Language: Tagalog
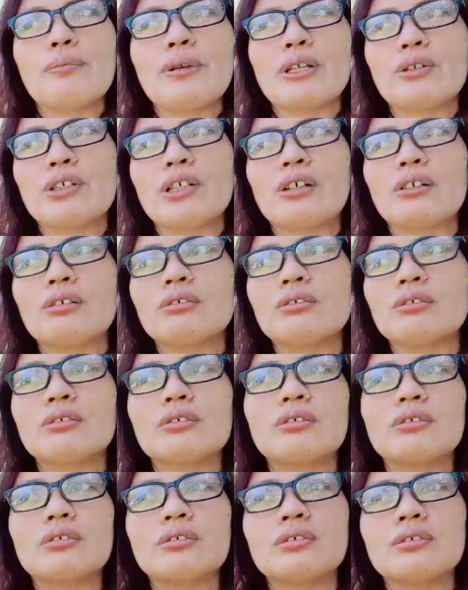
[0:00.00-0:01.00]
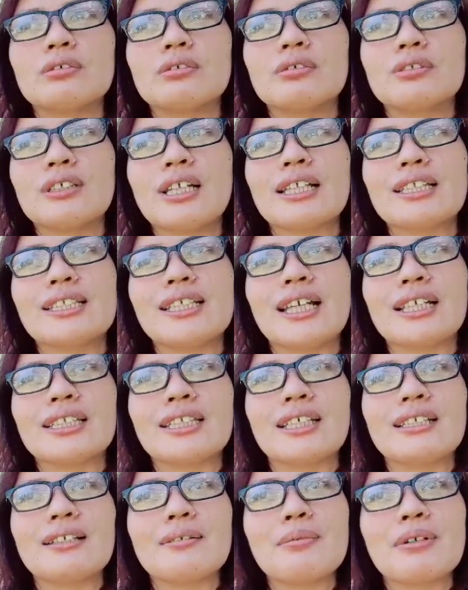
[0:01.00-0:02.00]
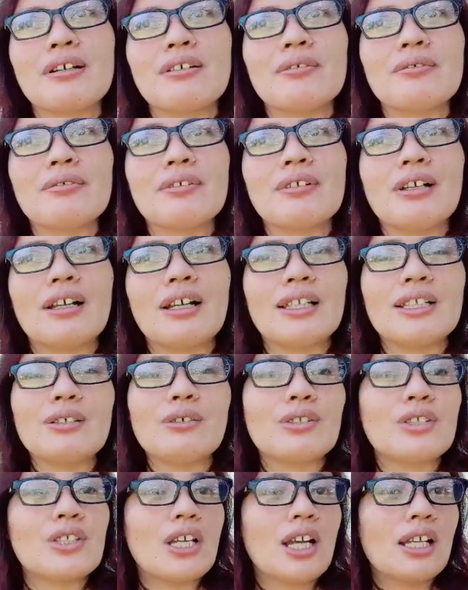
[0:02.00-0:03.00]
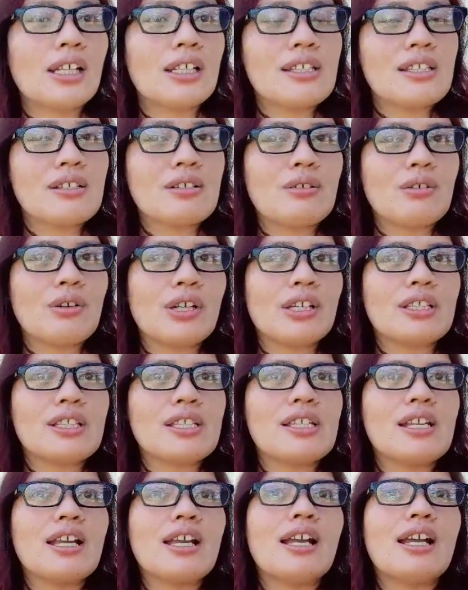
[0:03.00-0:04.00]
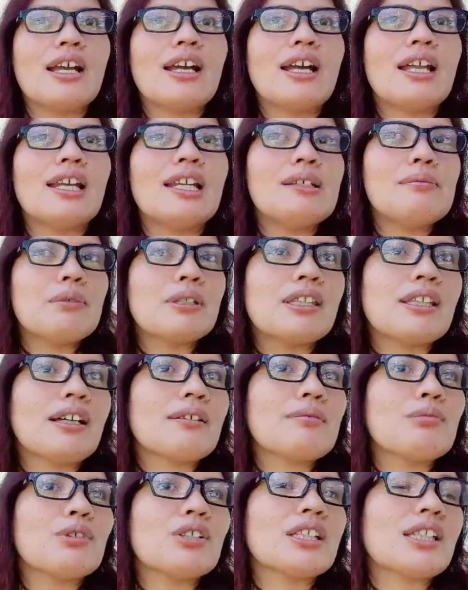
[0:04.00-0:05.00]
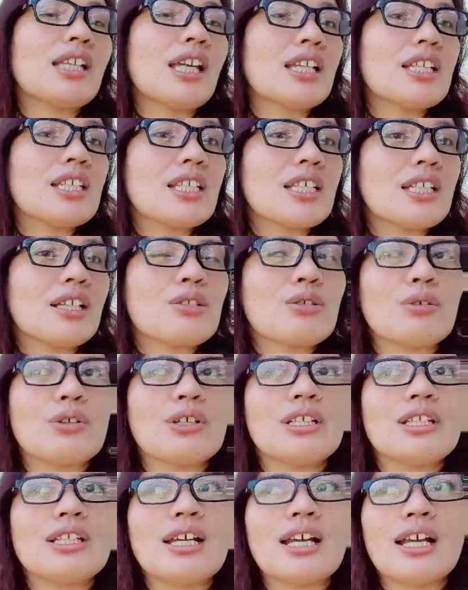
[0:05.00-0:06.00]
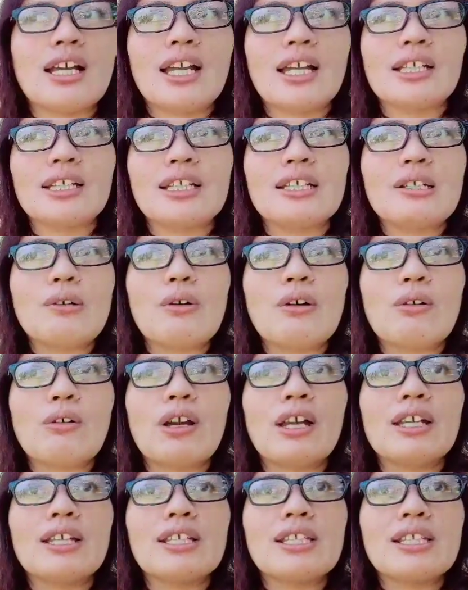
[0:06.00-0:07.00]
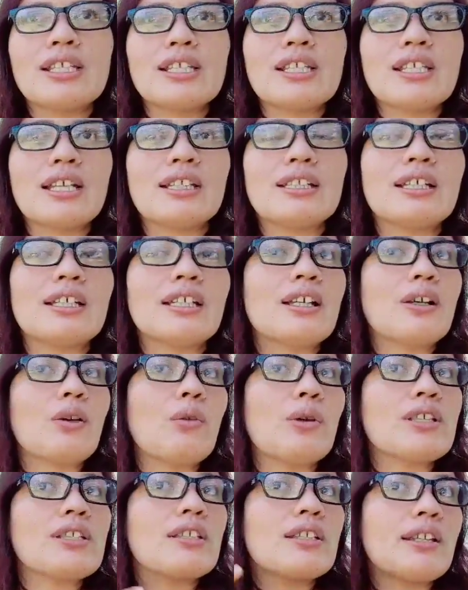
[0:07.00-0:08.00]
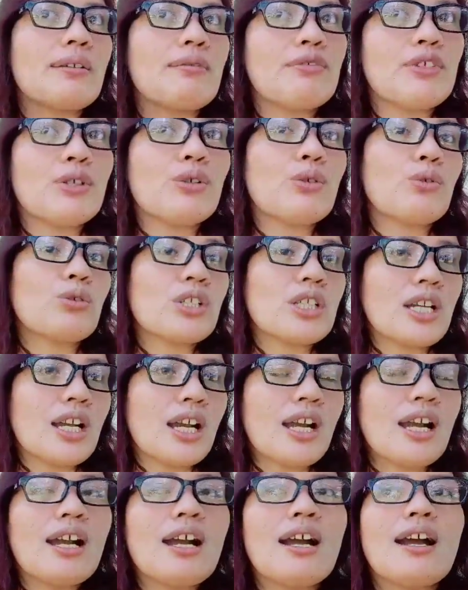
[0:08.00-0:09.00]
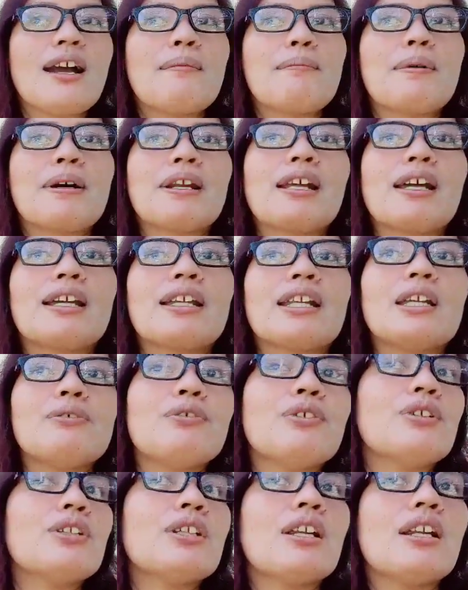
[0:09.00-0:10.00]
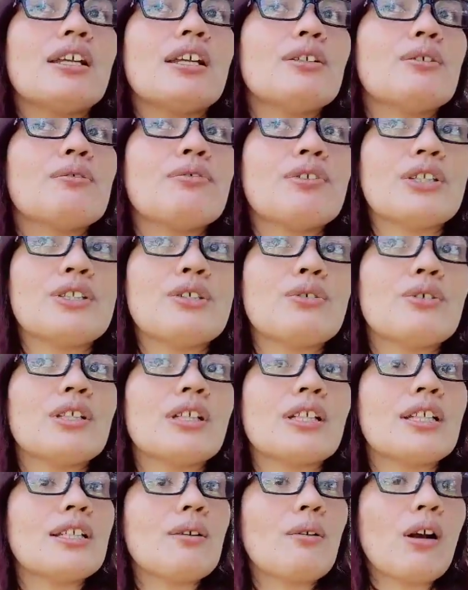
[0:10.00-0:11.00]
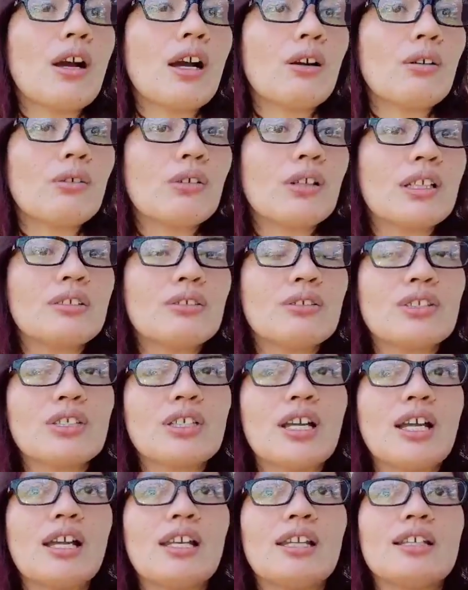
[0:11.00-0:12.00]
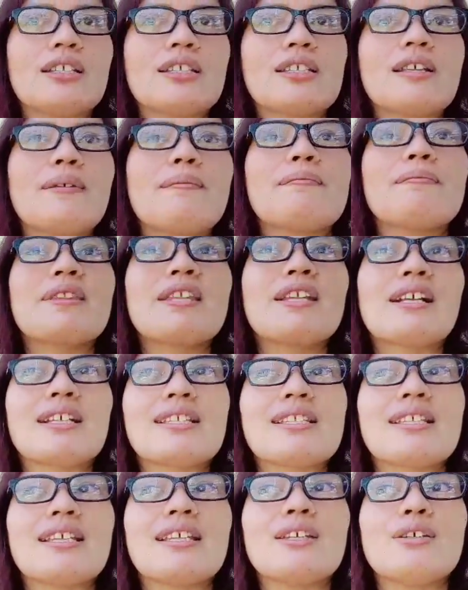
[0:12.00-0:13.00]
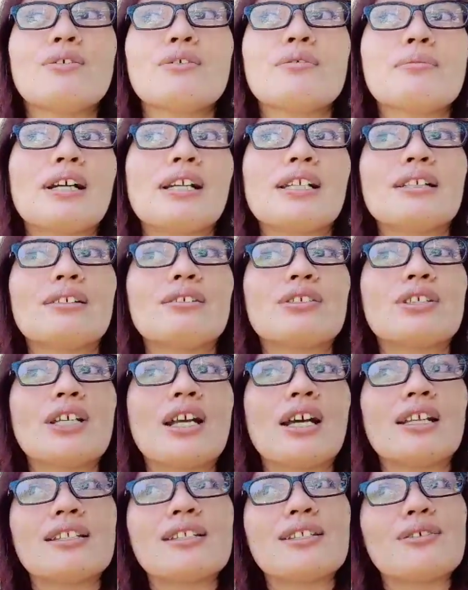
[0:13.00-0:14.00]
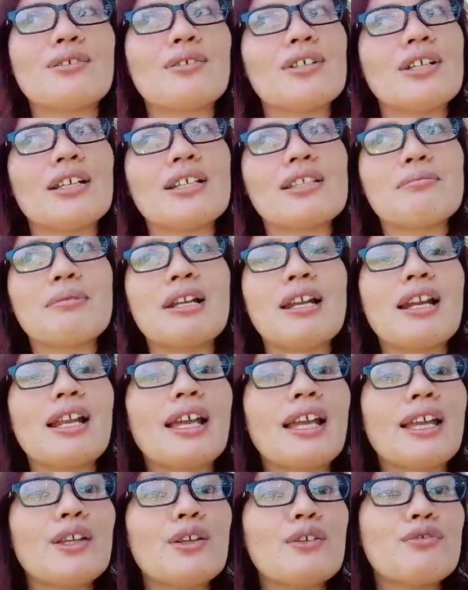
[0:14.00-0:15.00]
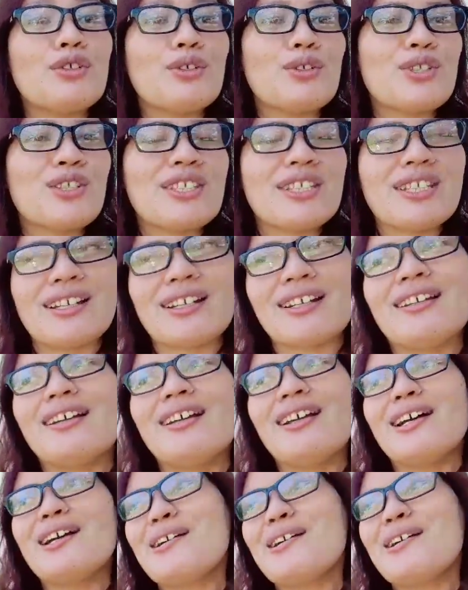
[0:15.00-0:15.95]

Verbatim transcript: meron akong lahat yata ng mga ah, Lego challenge ko it's limit ang monetize niya. So ina, ang ginawa ko guys is uh, ni-request review ko siya para i-review nila yung video na ginawa kong Lego challenge. Kasi yung mga Lego challenge ko guys, malalaki yung views char.